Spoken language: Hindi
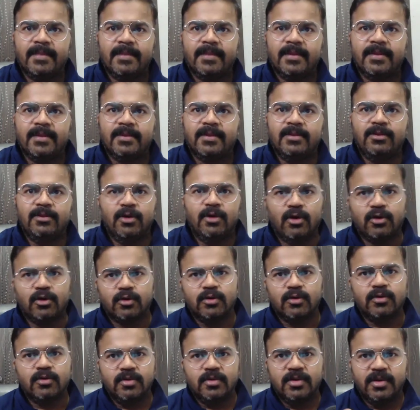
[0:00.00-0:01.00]
लोग
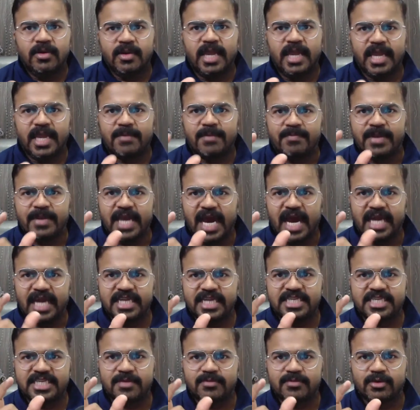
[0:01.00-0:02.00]
एक
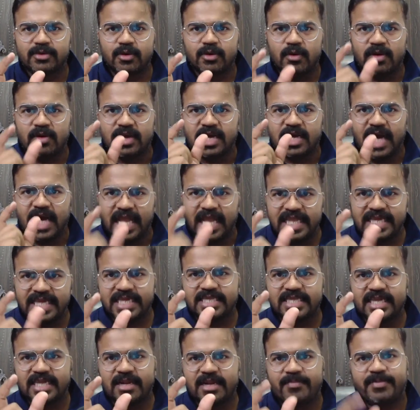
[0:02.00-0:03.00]
बिहारी शब्द को गाली की
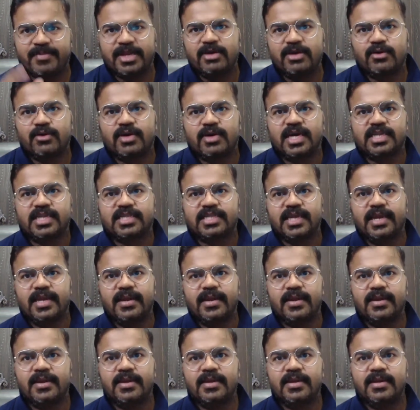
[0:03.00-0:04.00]
तरह प्रयोग करते
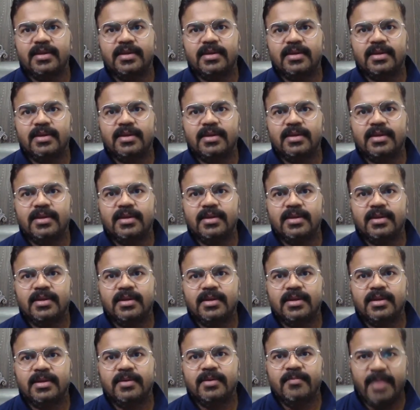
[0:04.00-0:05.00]
हैं
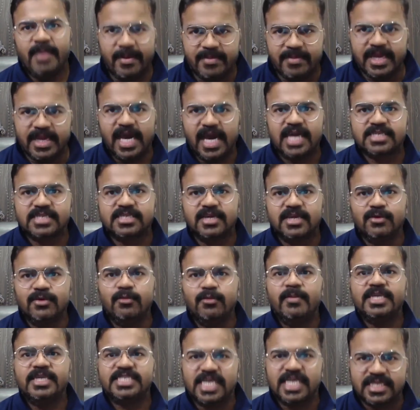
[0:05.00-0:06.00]
मैं बिहार से हूं
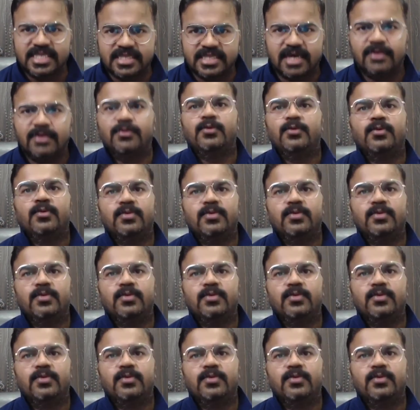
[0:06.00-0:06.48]
मैं जानता हूं